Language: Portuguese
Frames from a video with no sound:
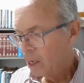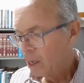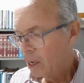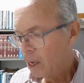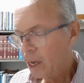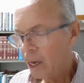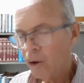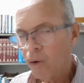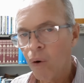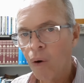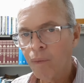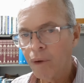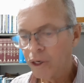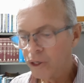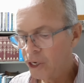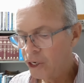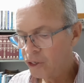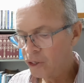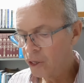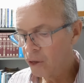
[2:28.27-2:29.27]
É, como a
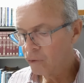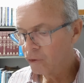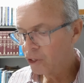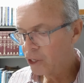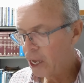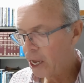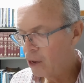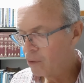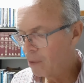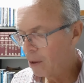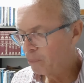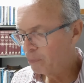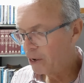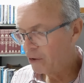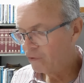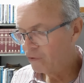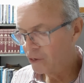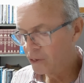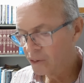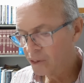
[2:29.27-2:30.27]
gente não tem uma
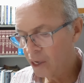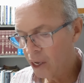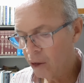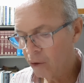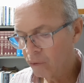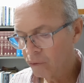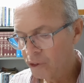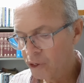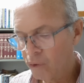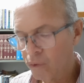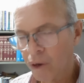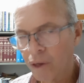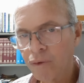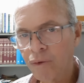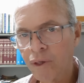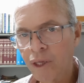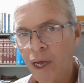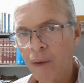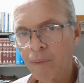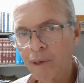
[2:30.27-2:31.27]
previsão de
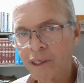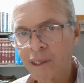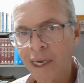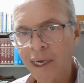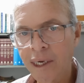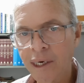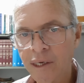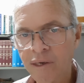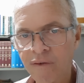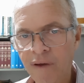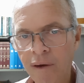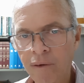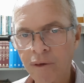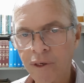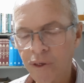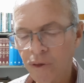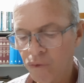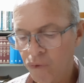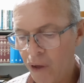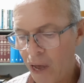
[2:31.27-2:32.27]
quanto tempo essa crise vai
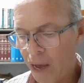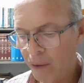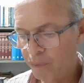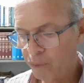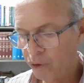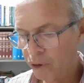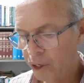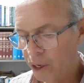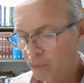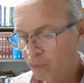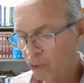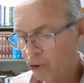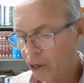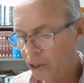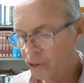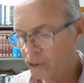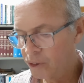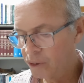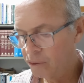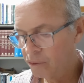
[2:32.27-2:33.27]
continuar, porque
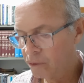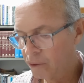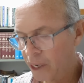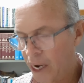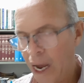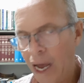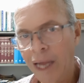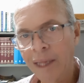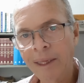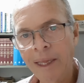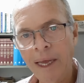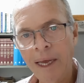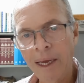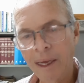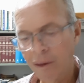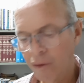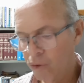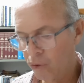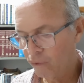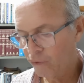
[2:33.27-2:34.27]
pode durar
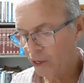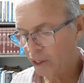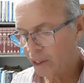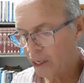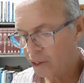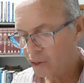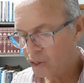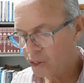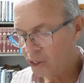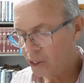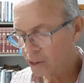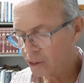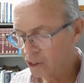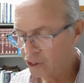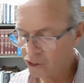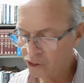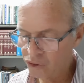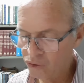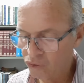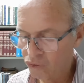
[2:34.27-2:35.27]
até 90 dias, a
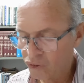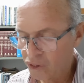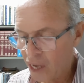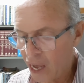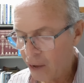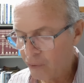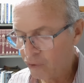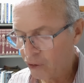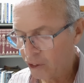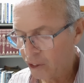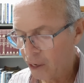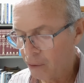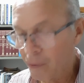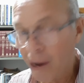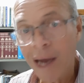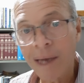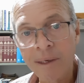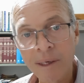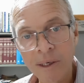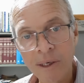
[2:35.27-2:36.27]
gente não sabe, ou até
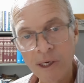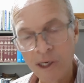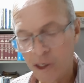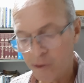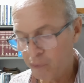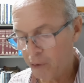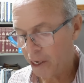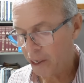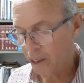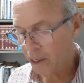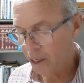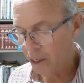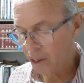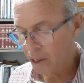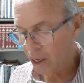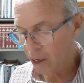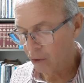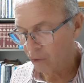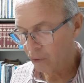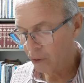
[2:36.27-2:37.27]
mais, a gente espera que
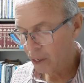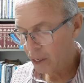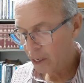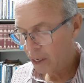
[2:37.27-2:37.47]
não.